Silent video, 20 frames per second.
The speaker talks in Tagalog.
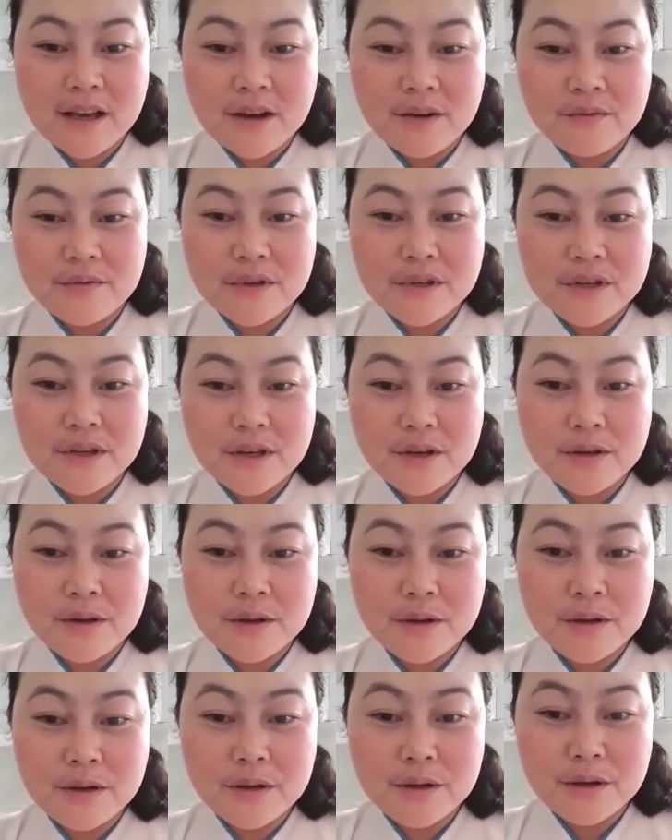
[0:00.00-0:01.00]

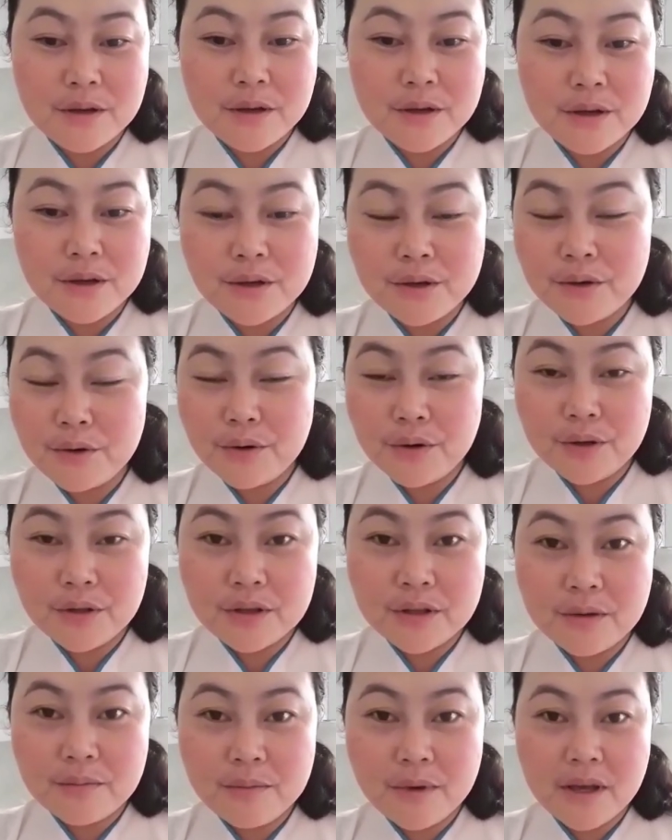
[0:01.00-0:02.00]
wishing you all
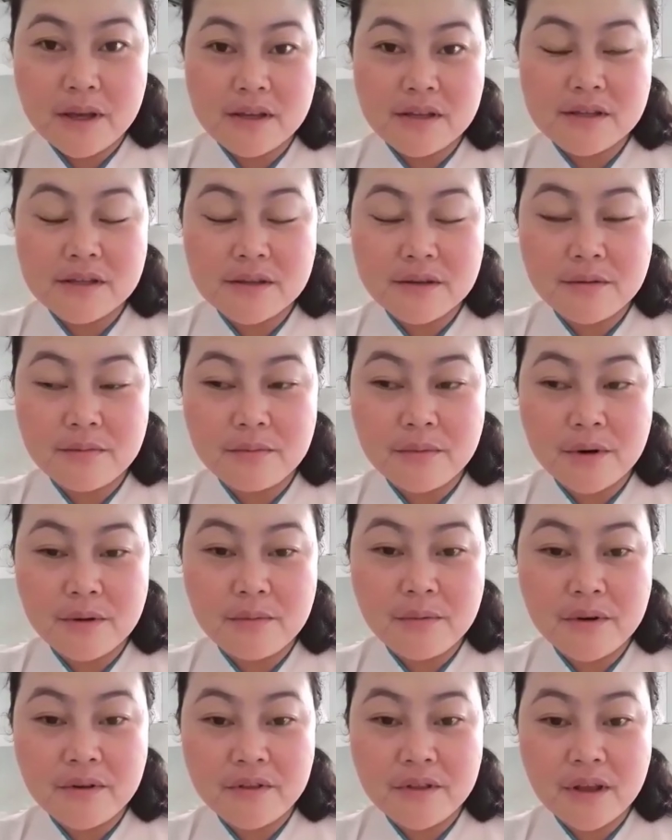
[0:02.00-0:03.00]
the best so more
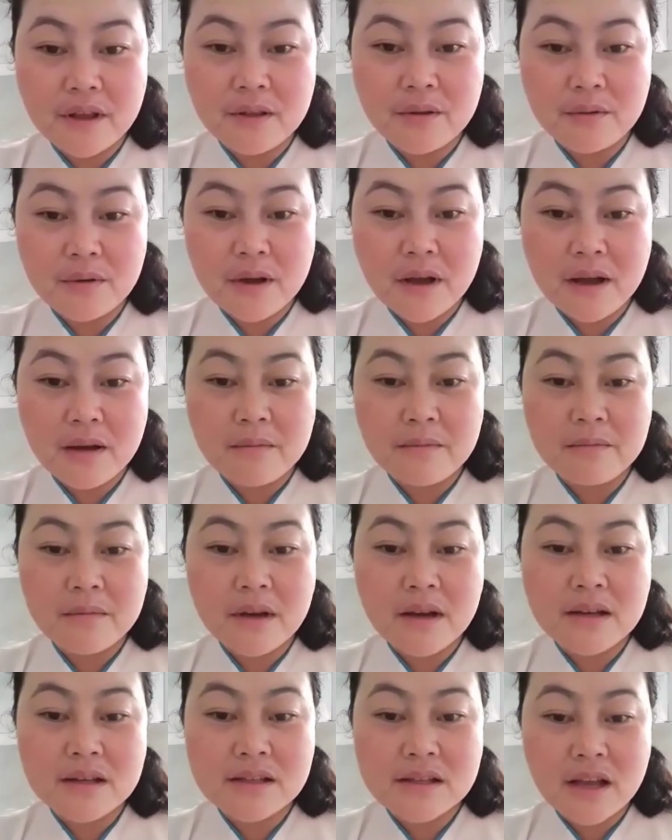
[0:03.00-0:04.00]
birthday to come
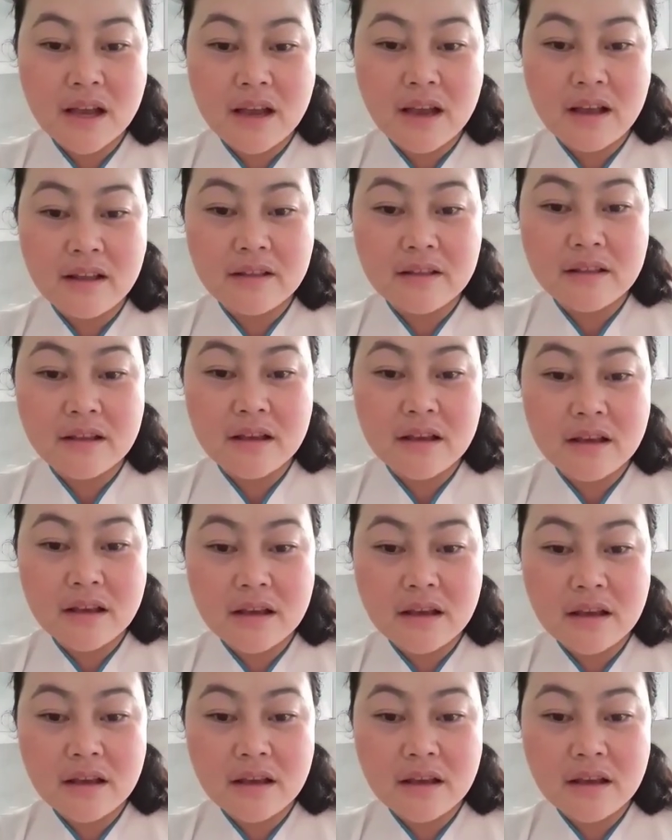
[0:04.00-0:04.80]
uh, stay healthy